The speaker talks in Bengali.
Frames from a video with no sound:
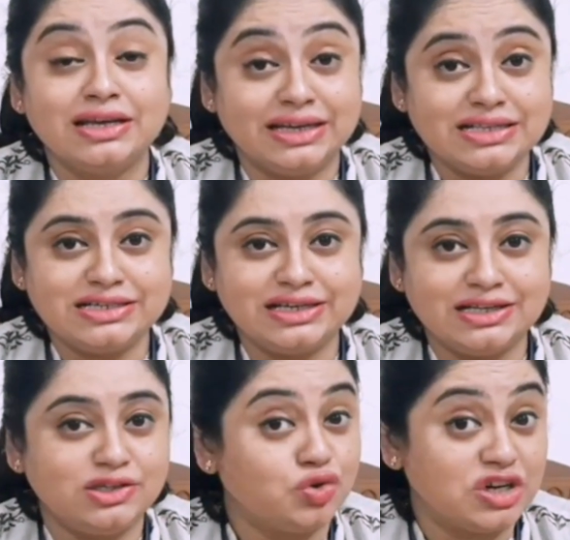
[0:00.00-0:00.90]
গেছিলেন
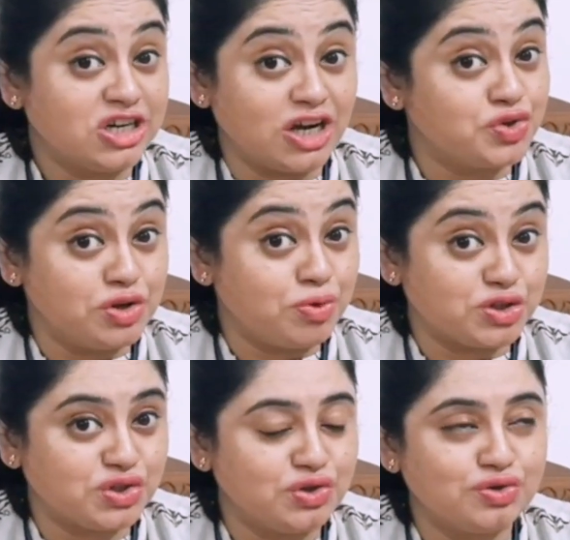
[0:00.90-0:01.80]
ওনার শাশুড়ি
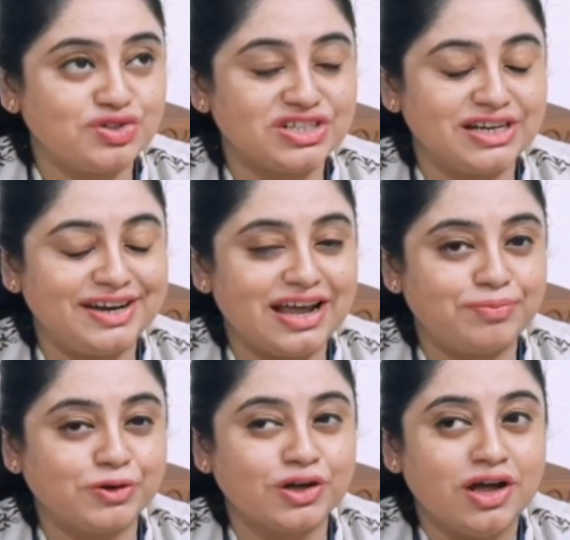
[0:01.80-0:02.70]
পছন্দ করছিলেন না
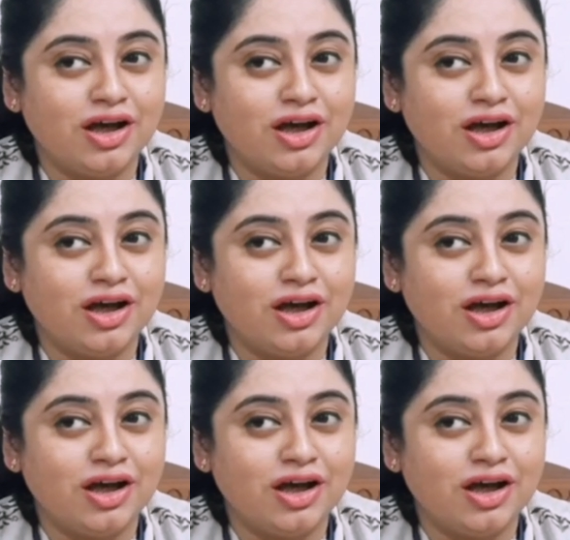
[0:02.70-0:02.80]
এবং